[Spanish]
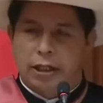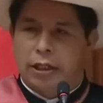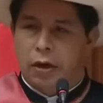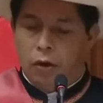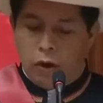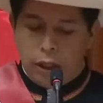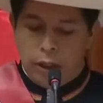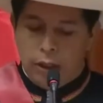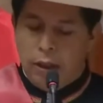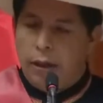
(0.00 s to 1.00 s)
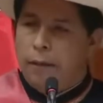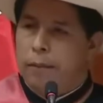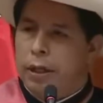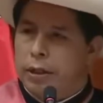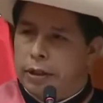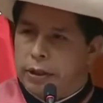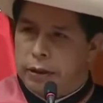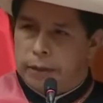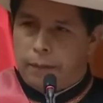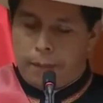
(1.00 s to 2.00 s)
que hasta hoy
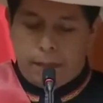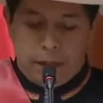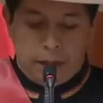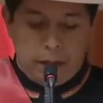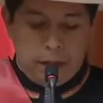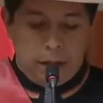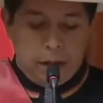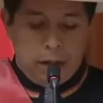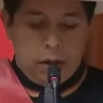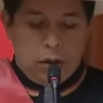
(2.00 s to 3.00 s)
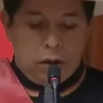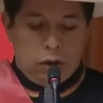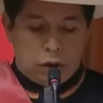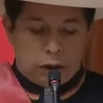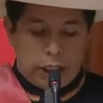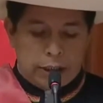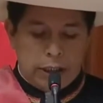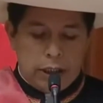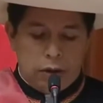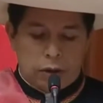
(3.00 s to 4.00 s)
persisten. Los tres
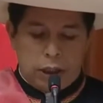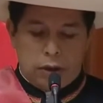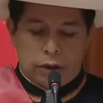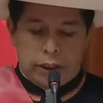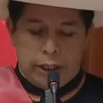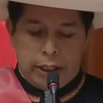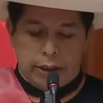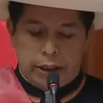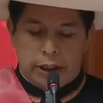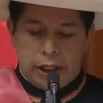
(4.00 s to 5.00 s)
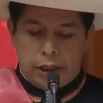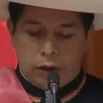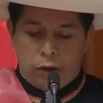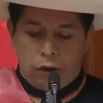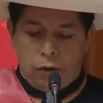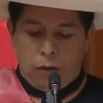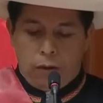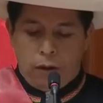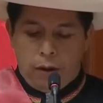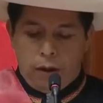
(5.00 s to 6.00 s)
siglos en los que este territorio
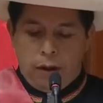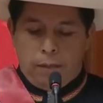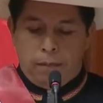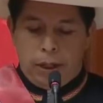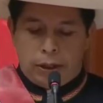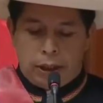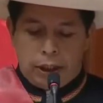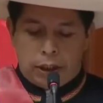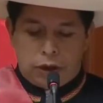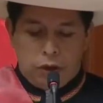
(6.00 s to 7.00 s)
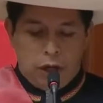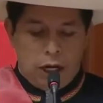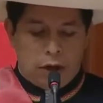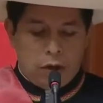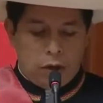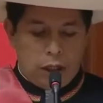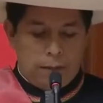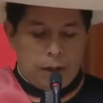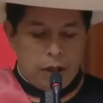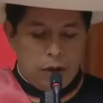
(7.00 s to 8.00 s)
perteneció a la corona
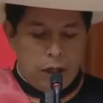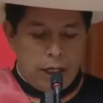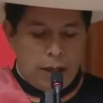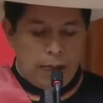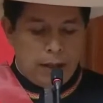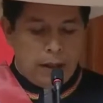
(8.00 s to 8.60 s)
española